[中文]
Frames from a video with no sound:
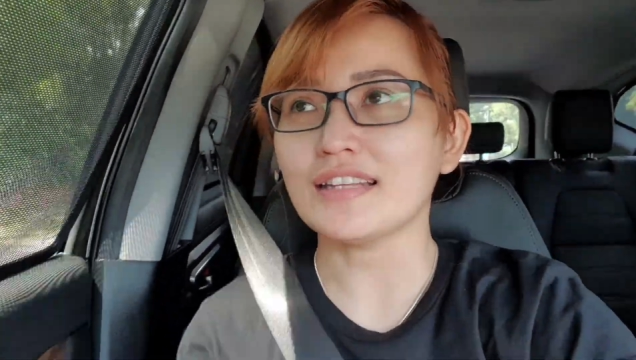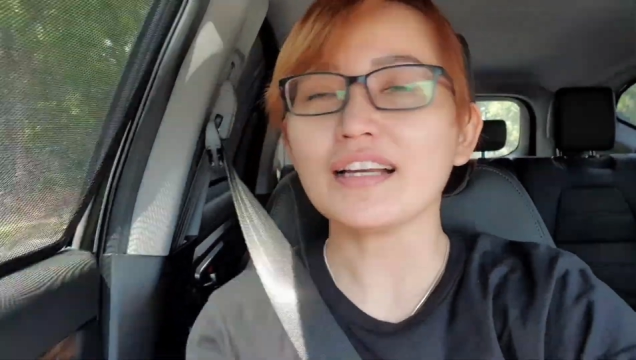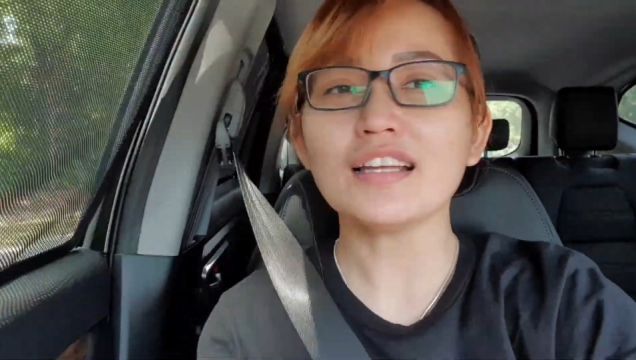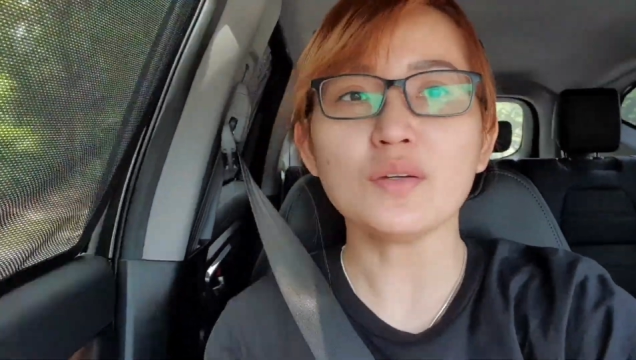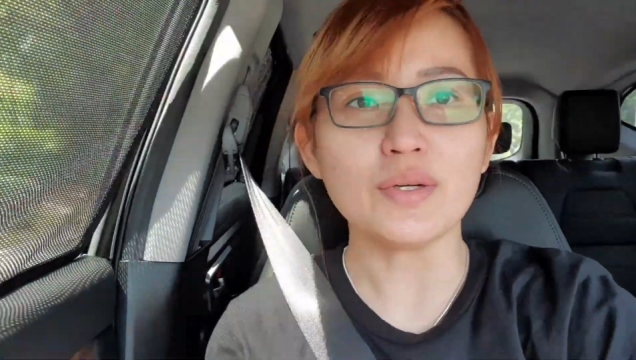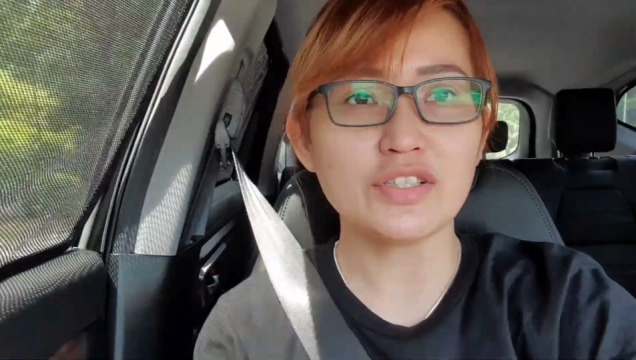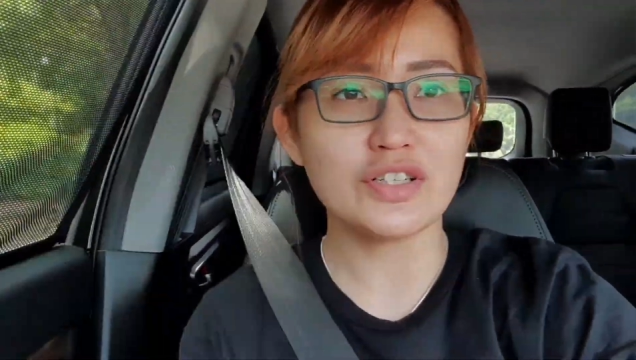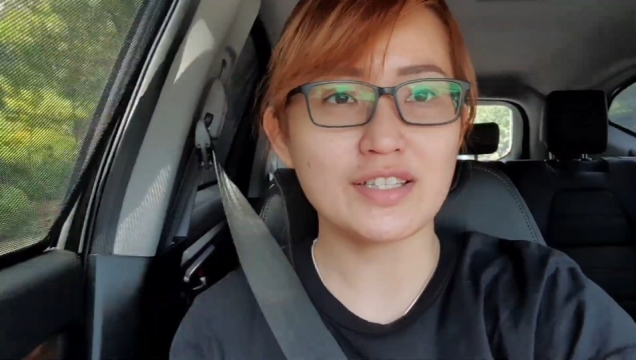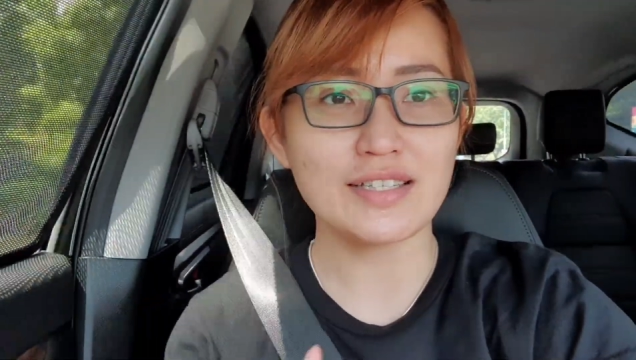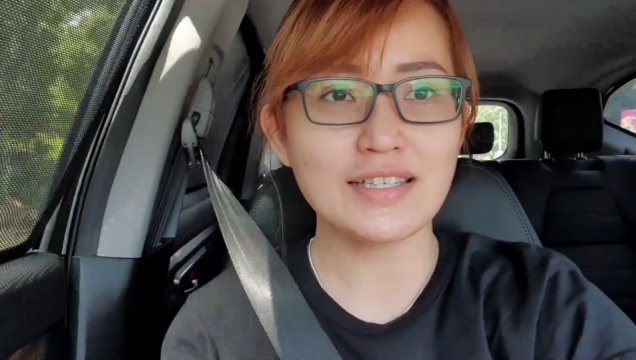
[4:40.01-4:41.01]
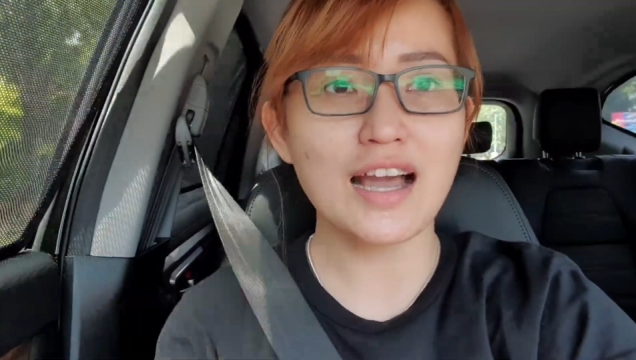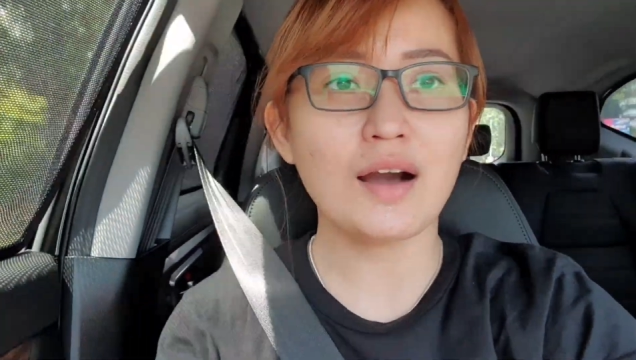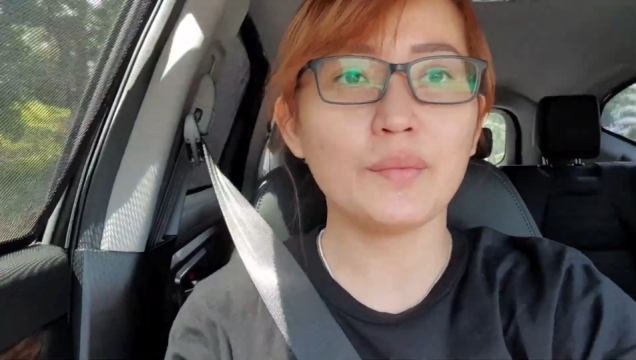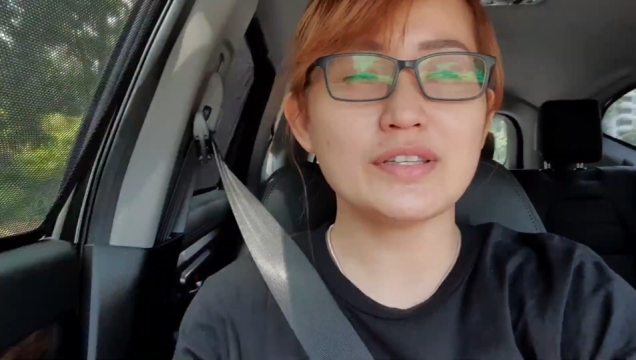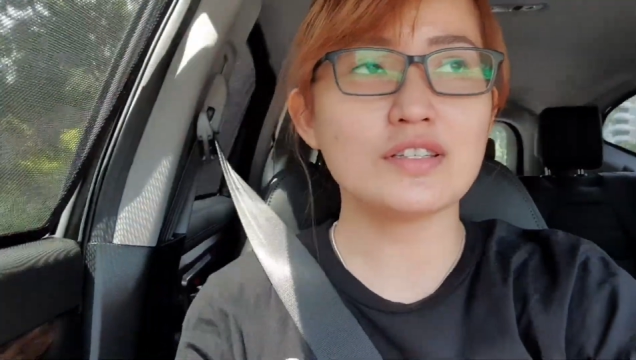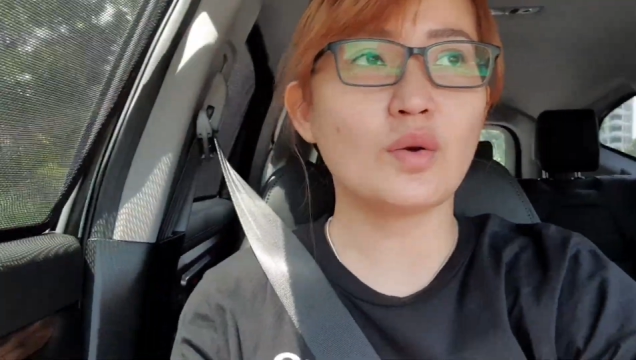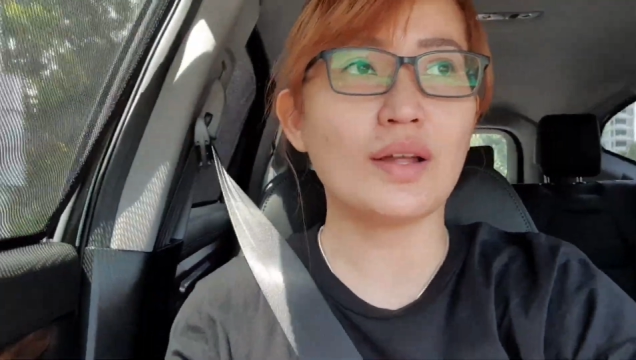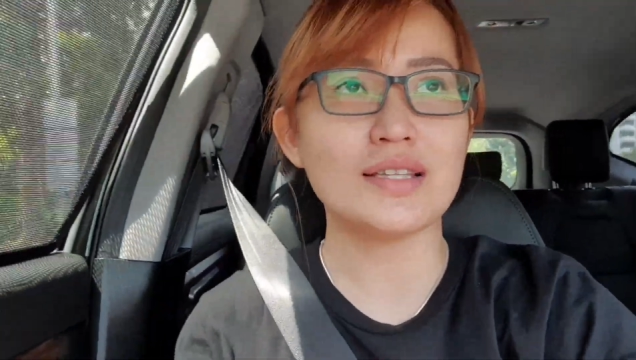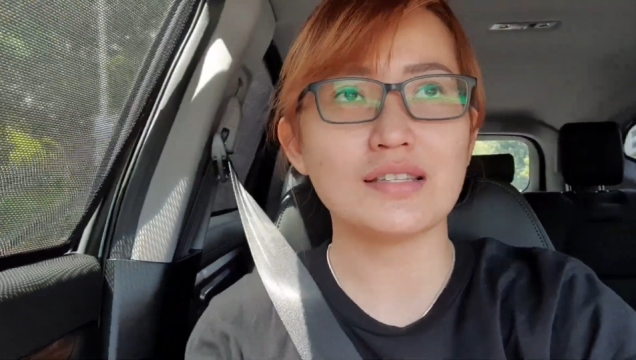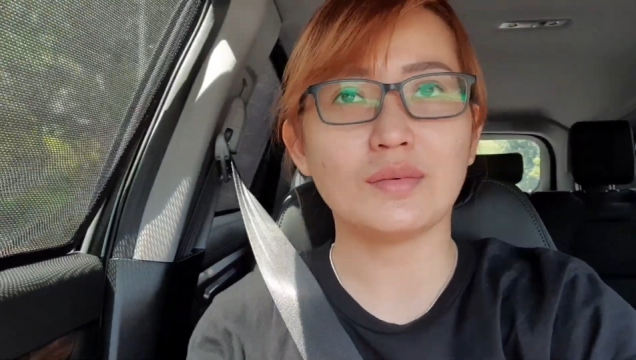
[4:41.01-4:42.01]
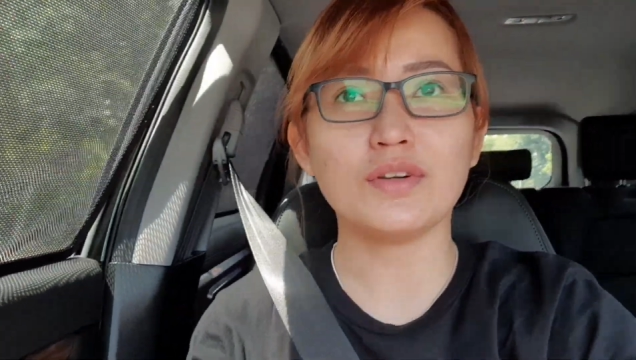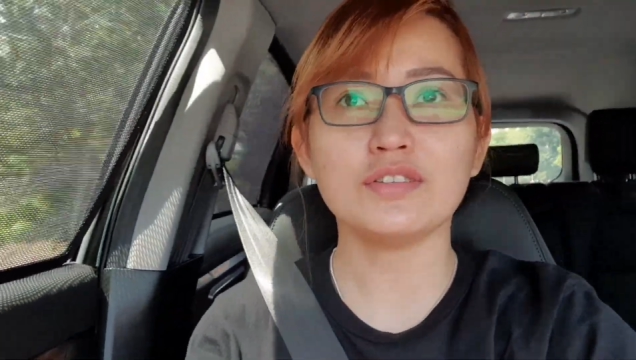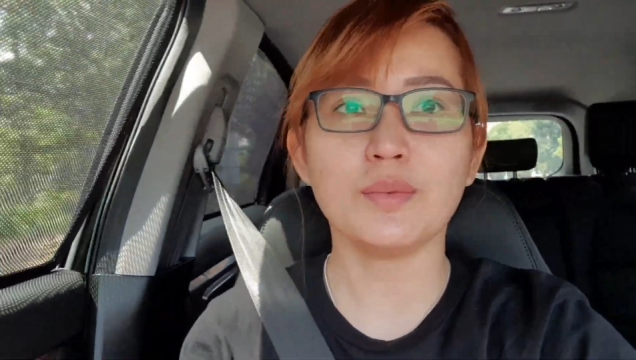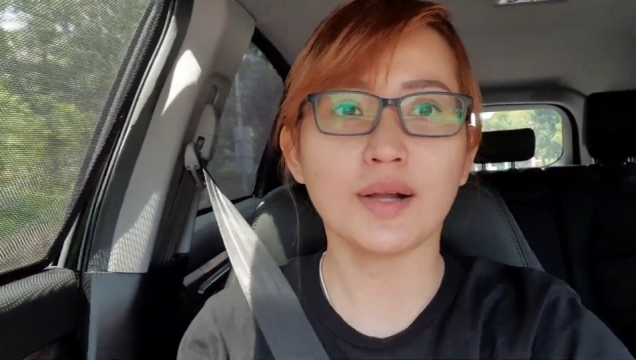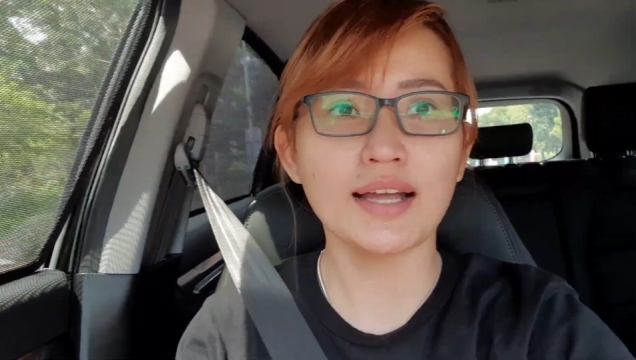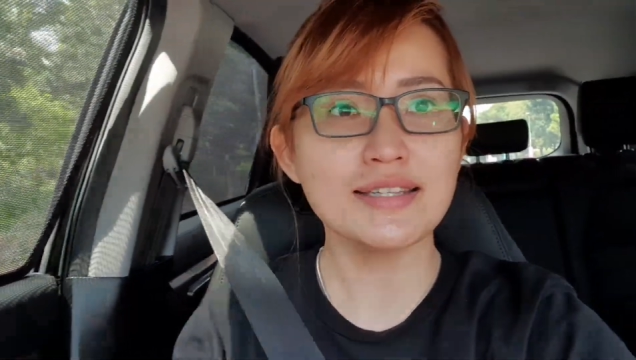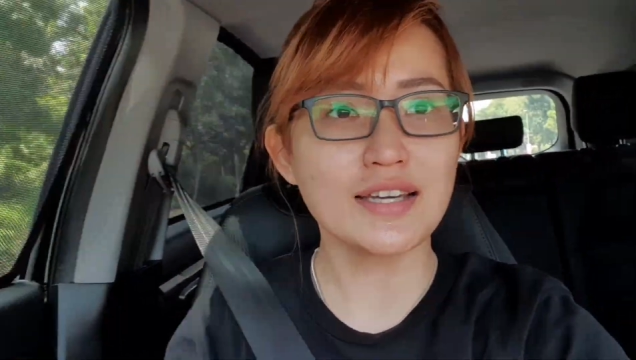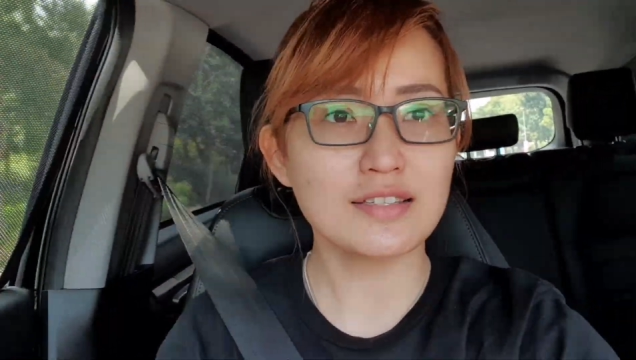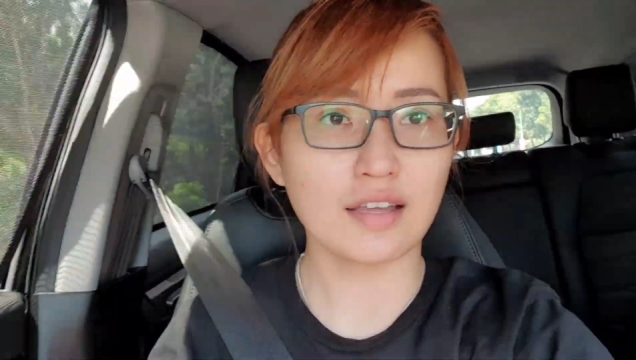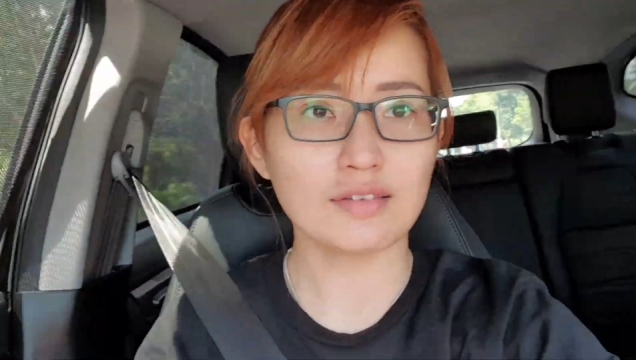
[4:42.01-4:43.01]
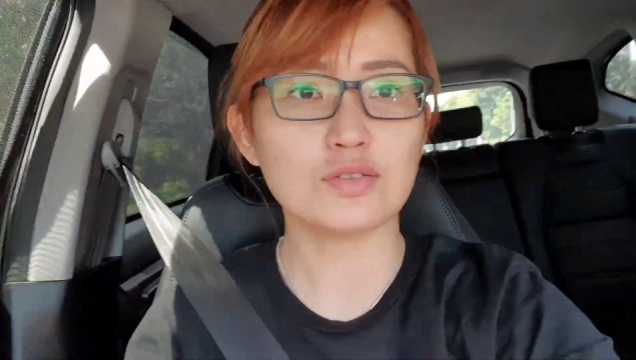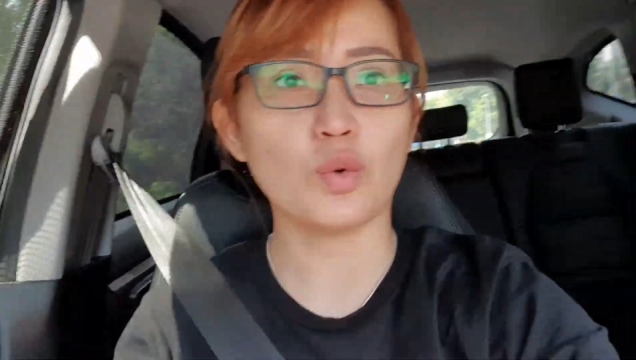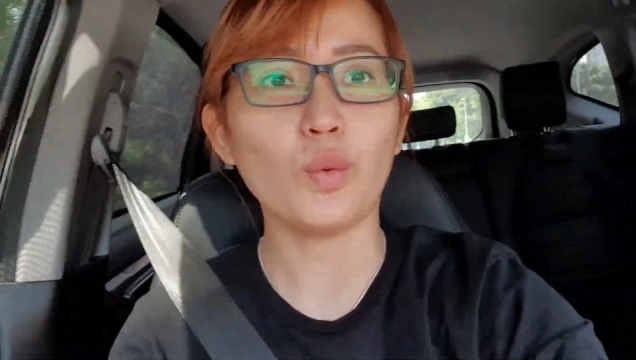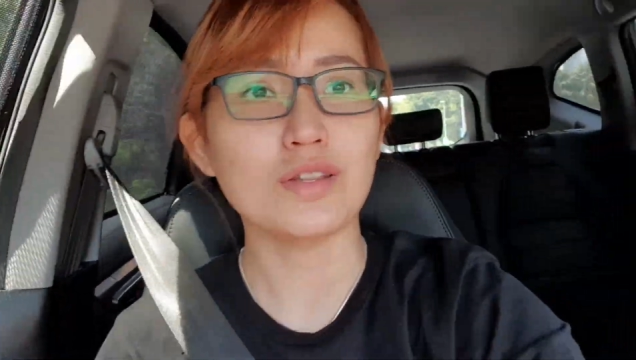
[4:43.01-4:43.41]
大概都会选择 CRV 这款车。为什么看起来成熟稳